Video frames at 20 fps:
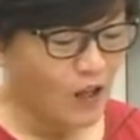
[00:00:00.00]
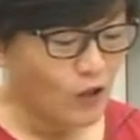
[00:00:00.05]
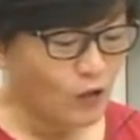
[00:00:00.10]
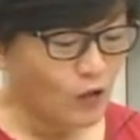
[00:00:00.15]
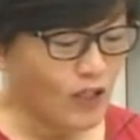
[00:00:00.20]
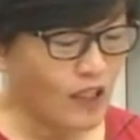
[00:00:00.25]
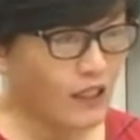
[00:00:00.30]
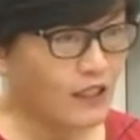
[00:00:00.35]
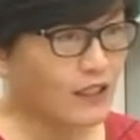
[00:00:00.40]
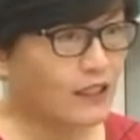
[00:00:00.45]

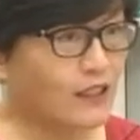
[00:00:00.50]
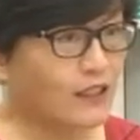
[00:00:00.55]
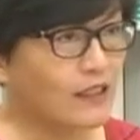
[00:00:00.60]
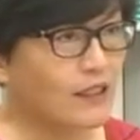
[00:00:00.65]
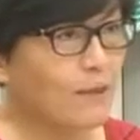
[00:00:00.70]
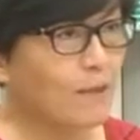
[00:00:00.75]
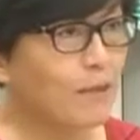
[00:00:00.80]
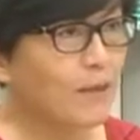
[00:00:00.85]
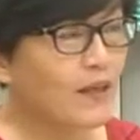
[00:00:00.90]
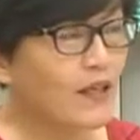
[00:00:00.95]
所以
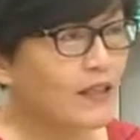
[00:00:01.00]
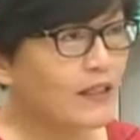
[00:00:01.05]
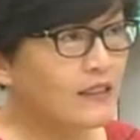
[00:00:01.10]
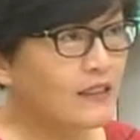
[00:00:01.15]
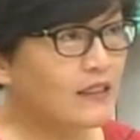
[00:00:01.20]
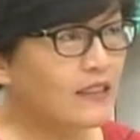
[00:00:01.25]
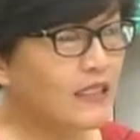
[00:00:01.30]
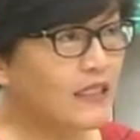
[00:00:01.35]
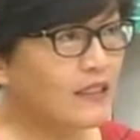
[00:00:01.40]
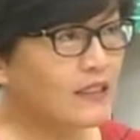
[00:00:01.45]

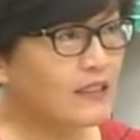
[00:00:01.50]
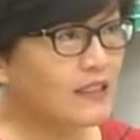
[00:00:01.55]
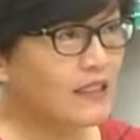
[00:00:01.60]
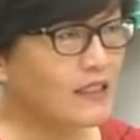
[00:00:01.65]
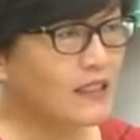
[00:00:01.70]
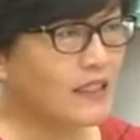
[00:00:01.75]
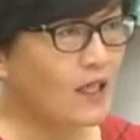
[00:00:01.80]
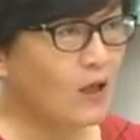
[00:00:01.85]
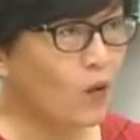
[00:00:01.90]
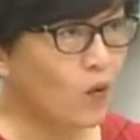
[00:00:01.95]
这
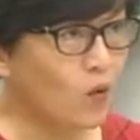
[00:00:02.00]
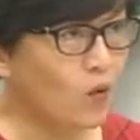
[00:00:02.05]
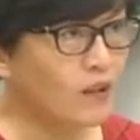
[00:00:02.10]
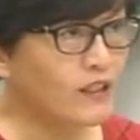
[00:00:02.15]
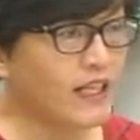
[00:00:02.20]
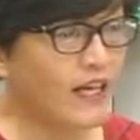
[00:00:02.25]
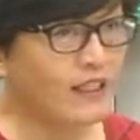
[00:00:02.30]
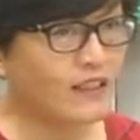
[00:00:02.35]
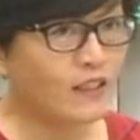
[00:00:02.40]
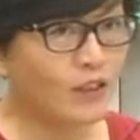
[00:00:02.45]
这些国
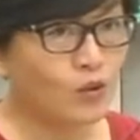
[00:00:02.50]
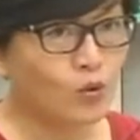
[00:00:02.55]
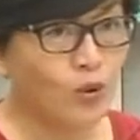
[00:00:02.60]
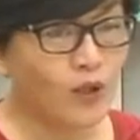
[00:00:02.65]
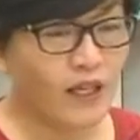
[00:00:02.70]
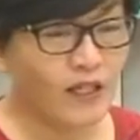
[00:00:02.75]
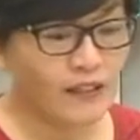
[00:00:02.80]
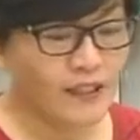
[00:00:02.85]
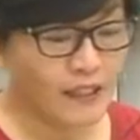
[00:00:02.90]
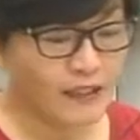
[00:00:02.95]
家呢，
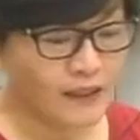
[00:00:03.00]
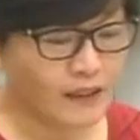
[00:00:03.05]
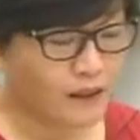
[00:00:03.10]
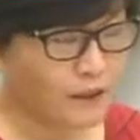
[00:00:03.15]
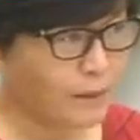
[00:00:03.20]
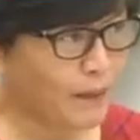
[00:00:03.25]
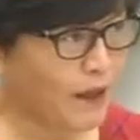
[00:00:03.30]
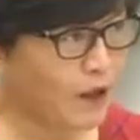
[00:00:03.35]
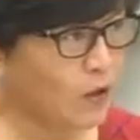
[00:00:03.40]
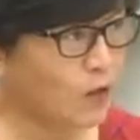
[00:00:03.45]
虽然在
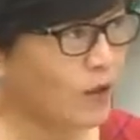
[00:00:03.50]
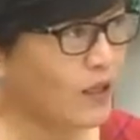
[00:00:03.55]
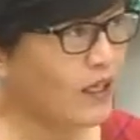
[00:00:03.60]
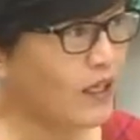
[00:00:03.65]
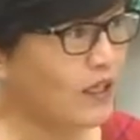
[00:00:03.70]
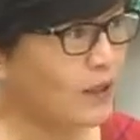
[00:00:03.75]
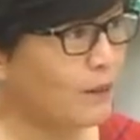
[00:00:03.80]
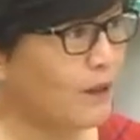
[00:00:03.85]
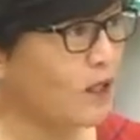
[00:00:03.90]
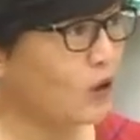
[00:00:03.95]
德班会
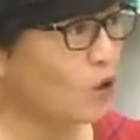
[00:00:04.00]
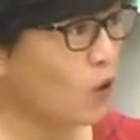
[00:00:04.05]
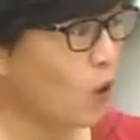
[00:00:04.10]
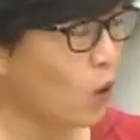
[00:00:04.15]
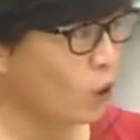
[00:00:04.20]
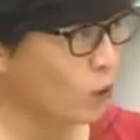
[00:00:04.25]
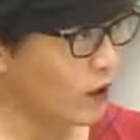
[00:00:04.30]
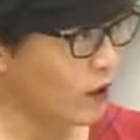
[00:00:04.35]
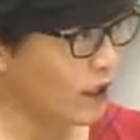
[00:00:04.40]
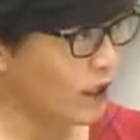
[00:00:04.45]
议里面
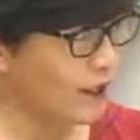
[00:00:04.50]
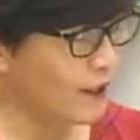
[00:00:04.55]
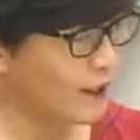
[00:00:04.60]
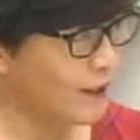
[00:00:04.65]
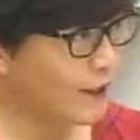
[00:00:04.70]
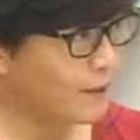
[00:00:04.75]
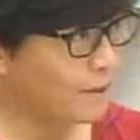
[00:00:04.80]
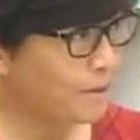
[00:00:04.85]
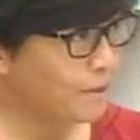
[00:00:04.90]
同意，